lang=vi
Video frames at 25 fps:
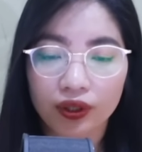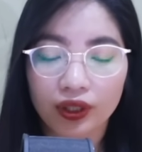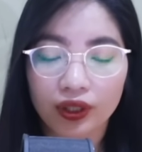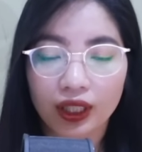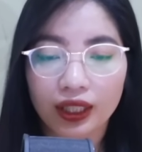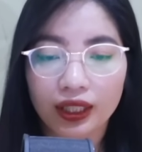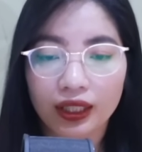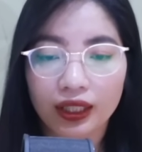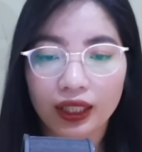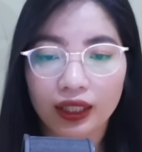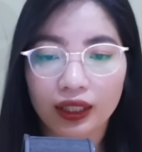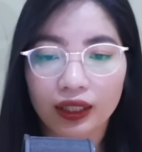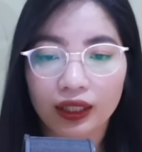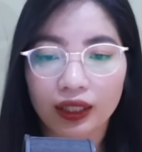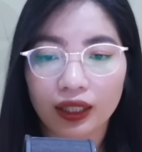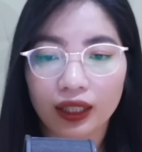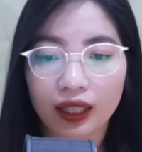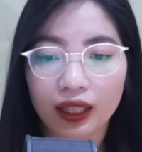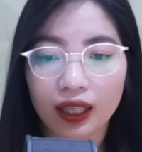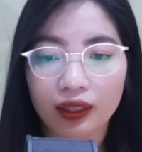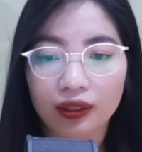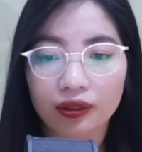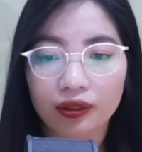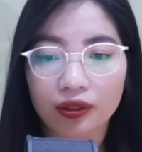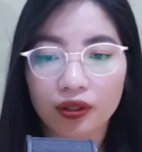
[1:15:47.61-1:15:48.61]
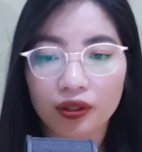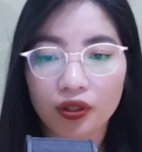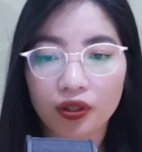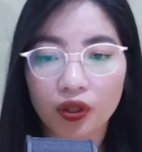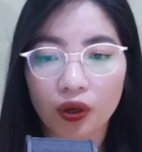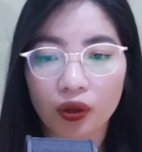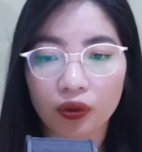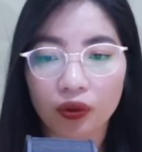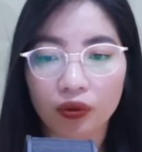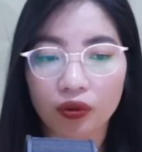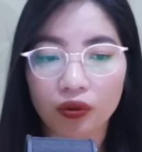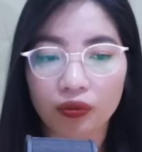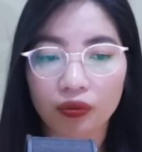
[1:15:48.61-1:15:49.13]
thì nhìn thấy hai đứa
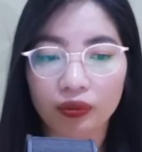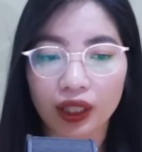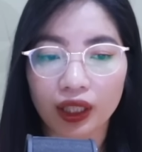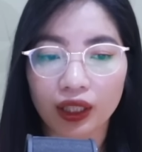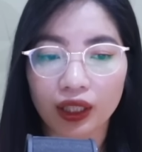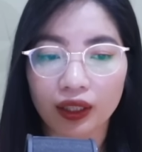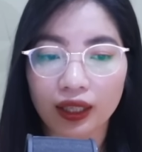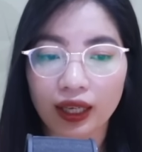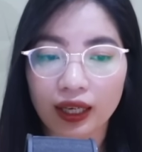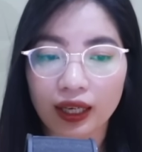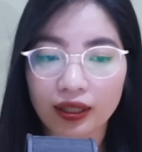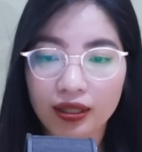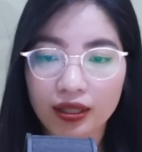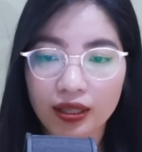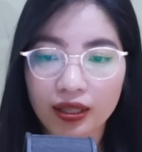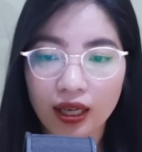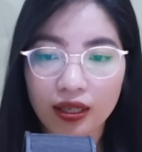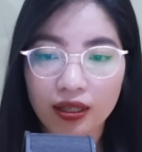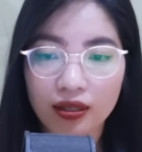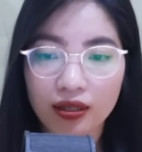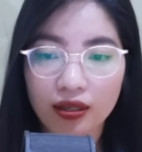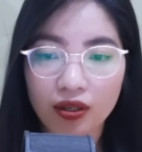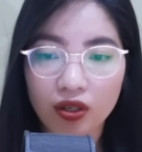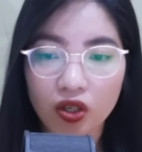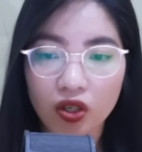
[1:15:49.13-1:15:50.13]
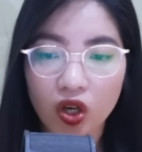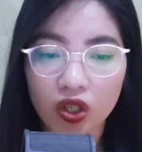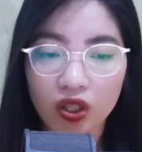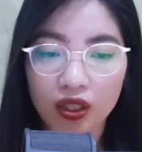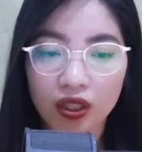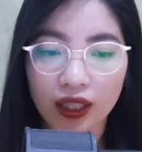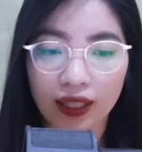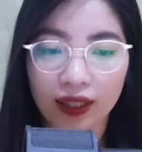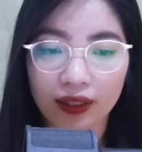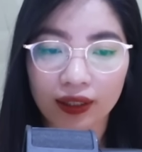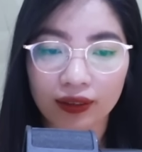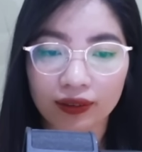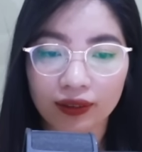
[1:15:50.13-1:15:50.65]
nhỏ của mình đang say giấc ngon
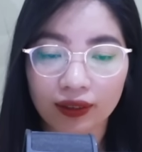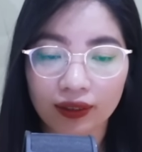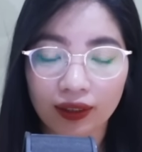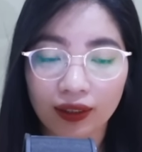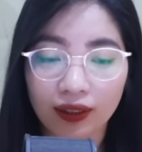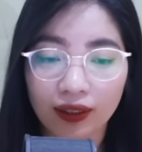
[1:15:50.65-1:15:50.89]
lành.